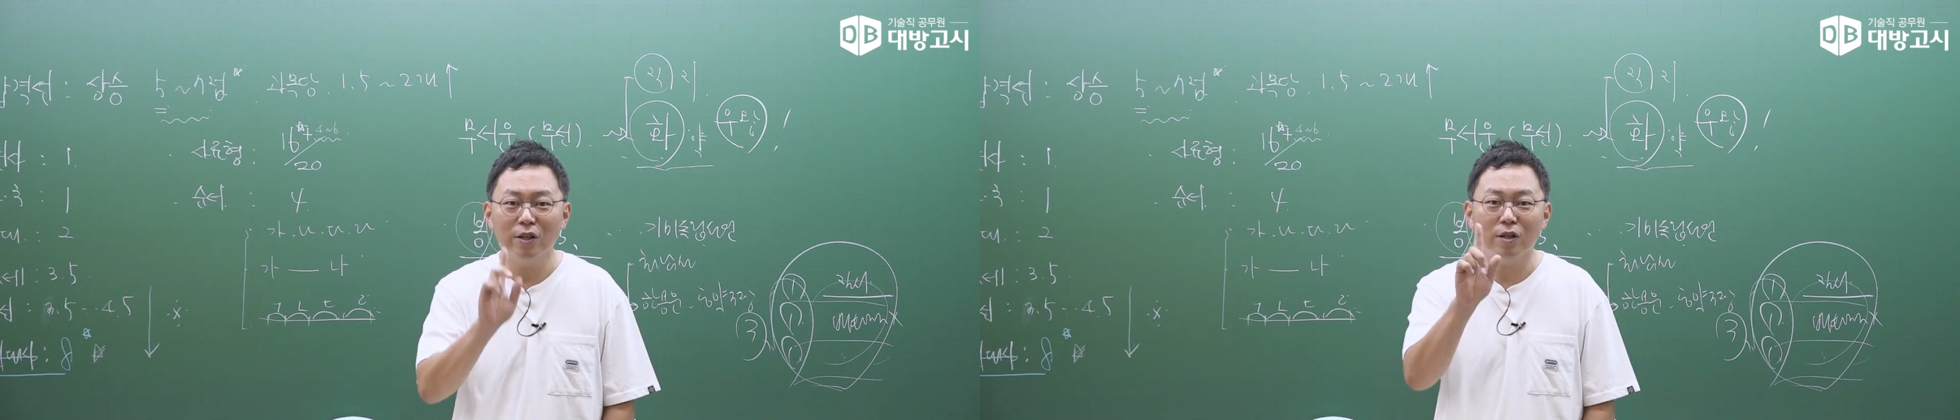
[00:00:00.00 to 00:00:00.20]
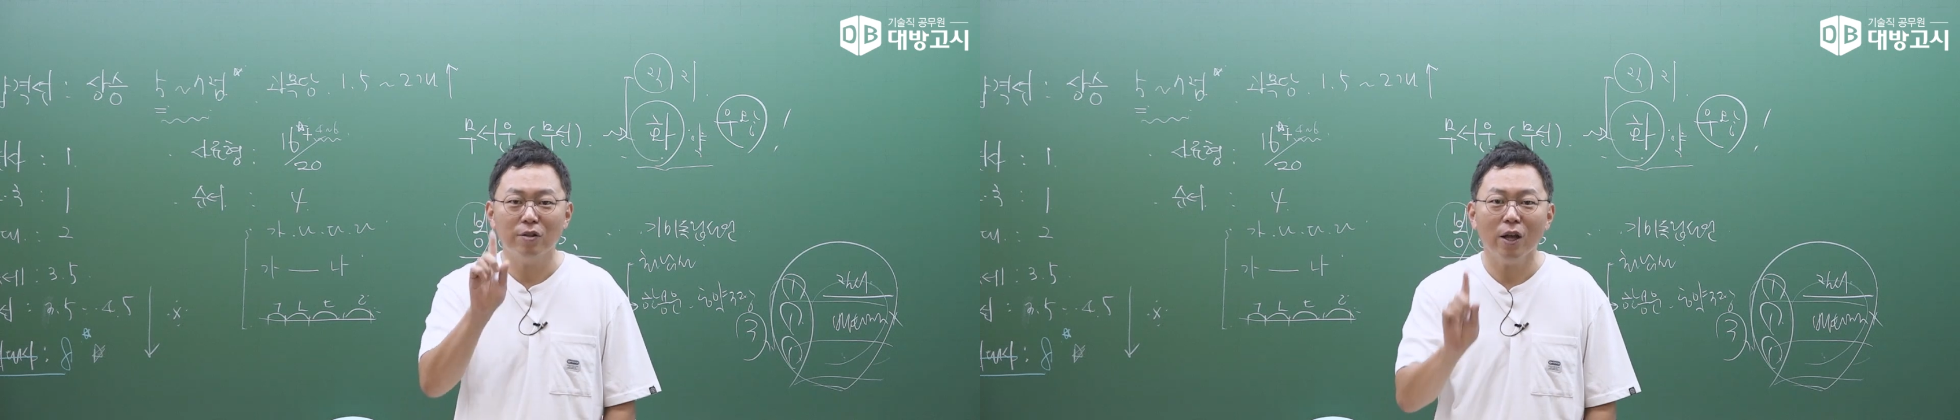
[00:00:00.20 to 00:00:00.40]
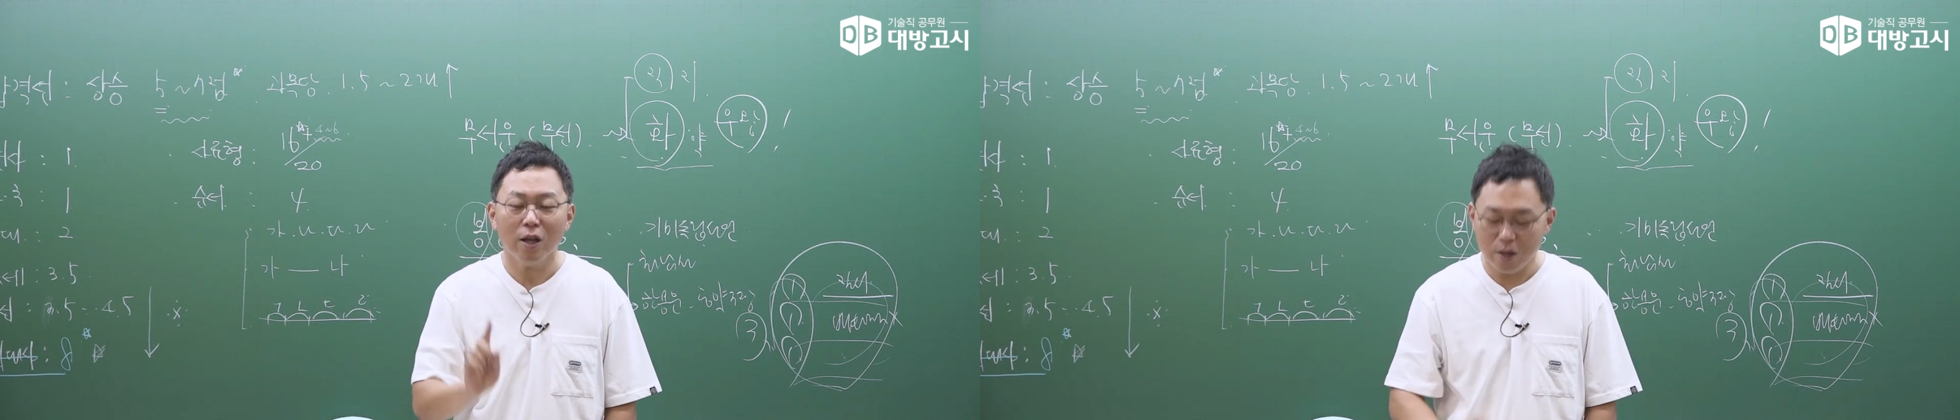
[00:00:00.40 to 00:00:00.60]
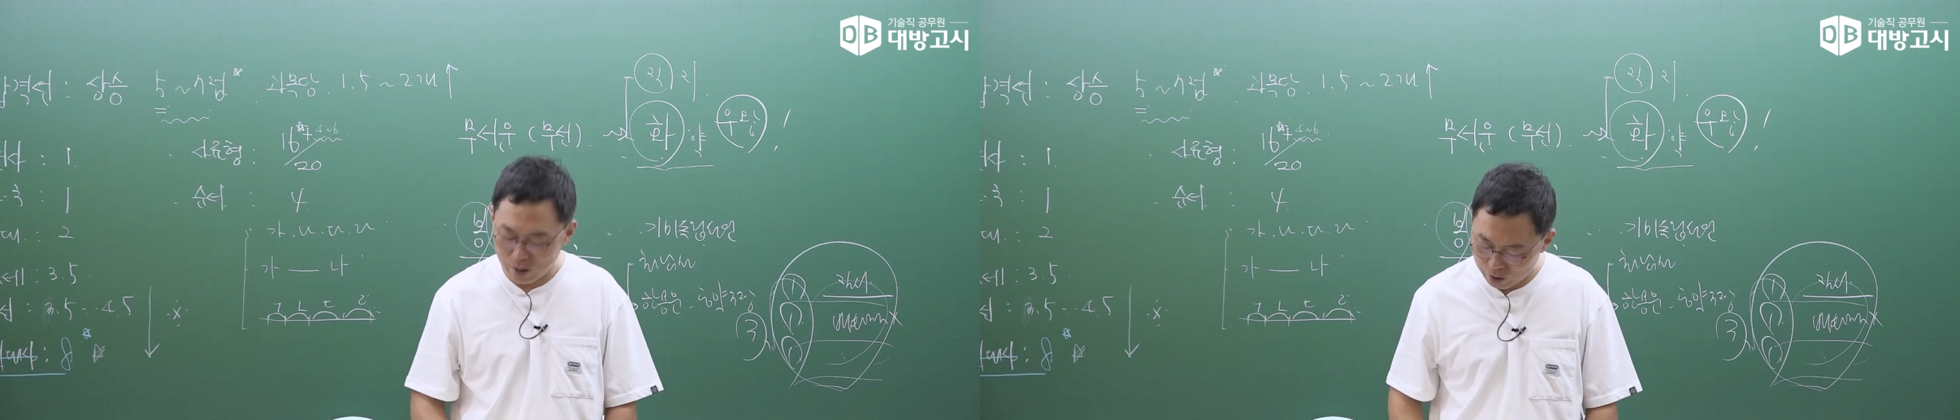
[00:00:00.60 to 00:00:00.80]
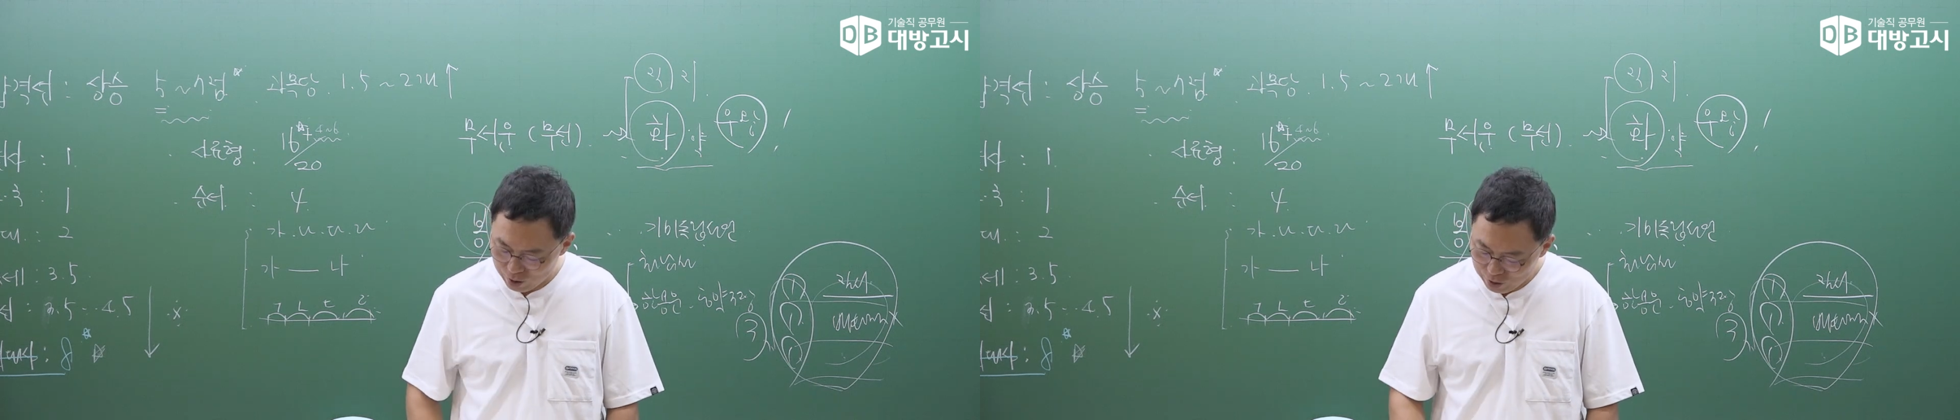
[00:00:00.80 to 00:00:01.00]
1이
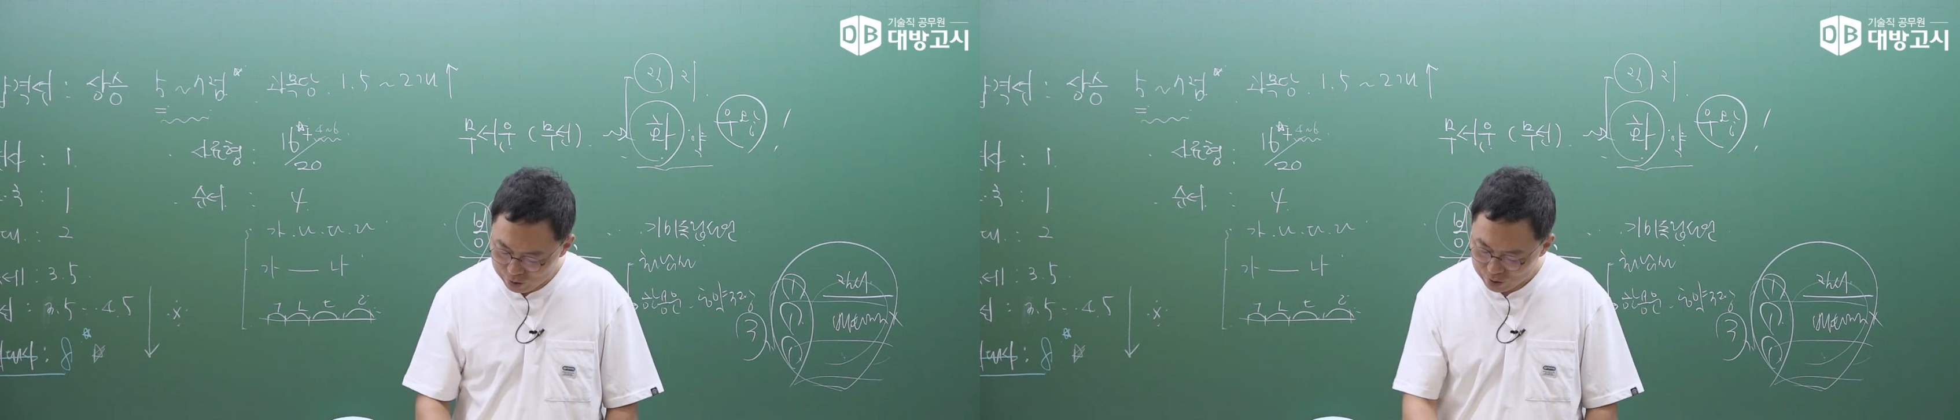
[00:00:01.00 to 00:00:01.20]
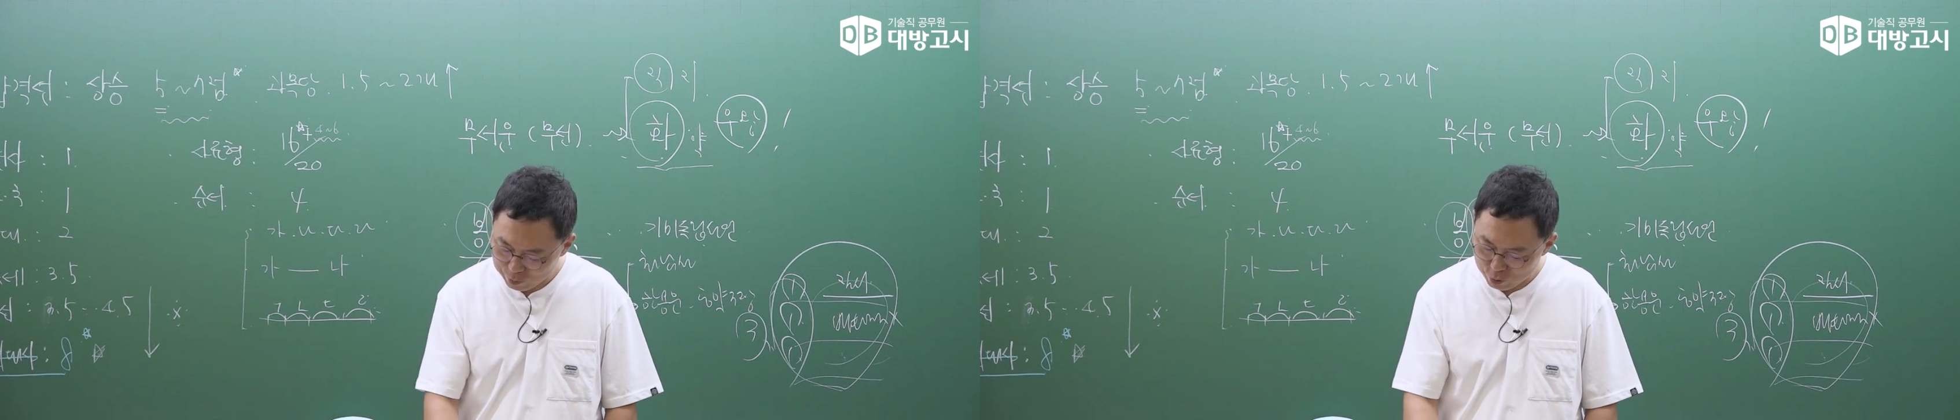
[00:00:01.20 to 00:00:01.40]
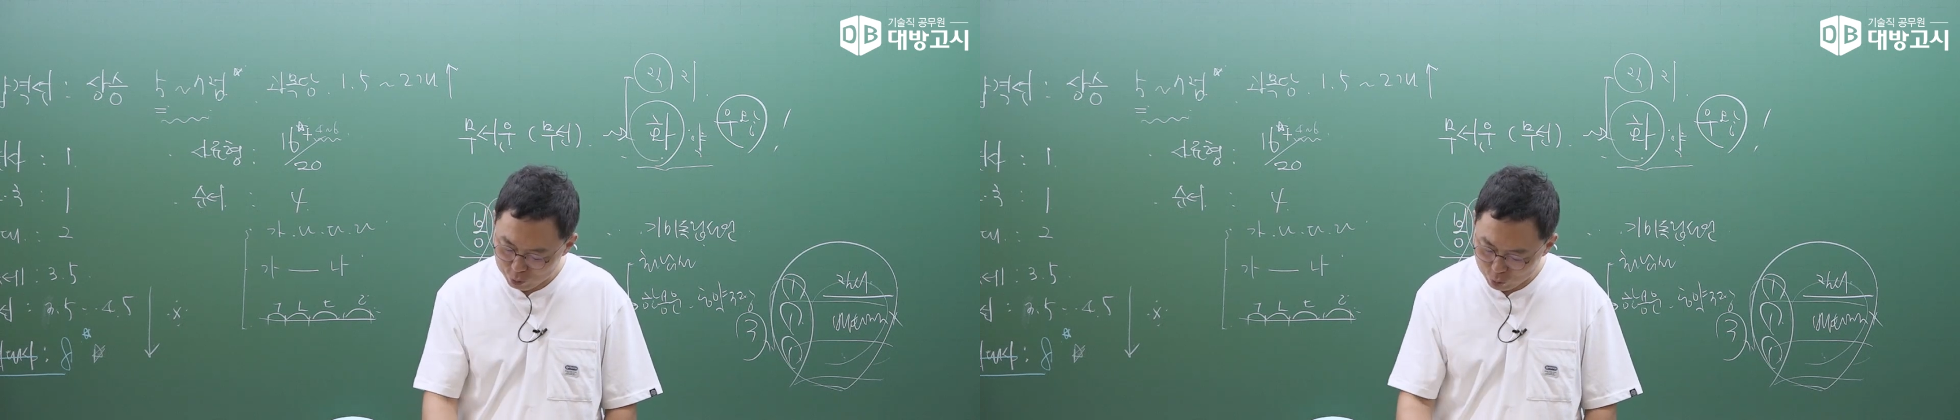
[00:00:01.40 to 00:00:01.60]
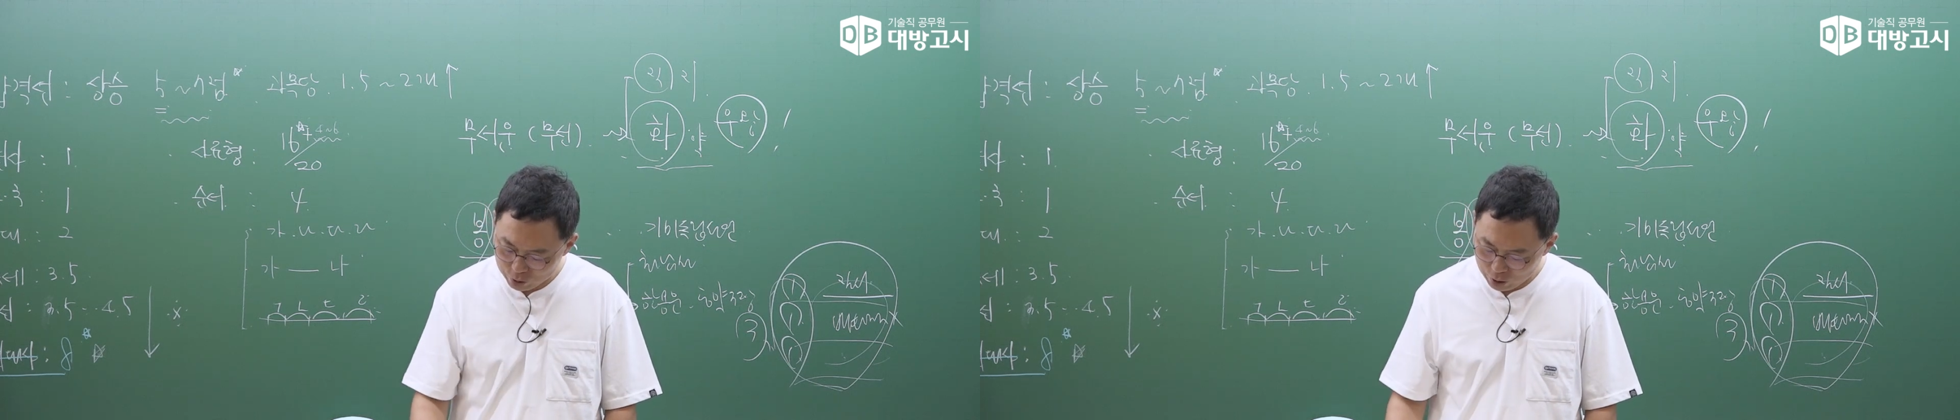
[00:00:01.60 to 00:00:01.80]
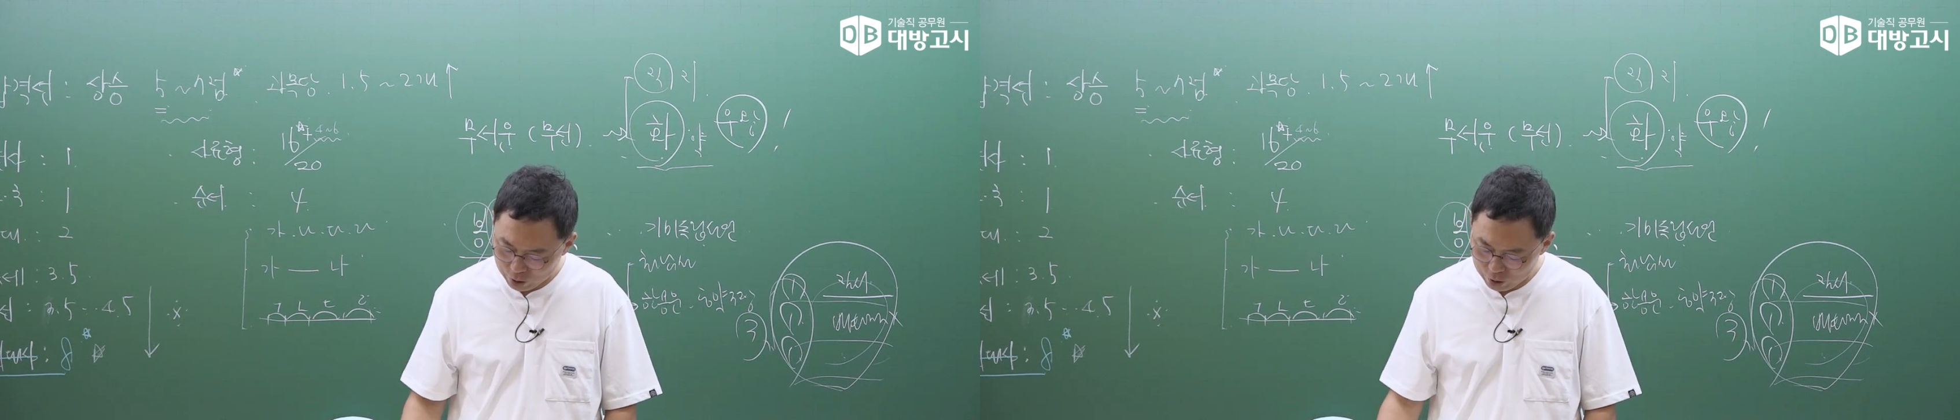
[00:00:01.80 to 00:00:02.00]
3개니까. 3일
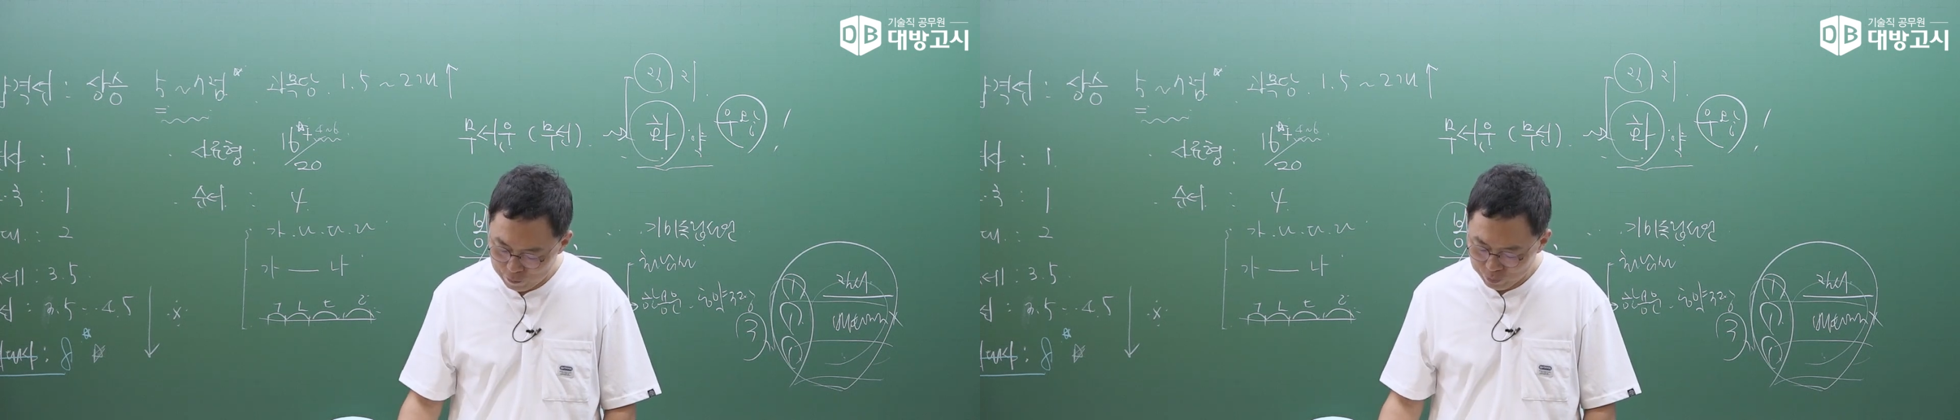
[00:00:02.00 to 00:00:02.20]
운동이다.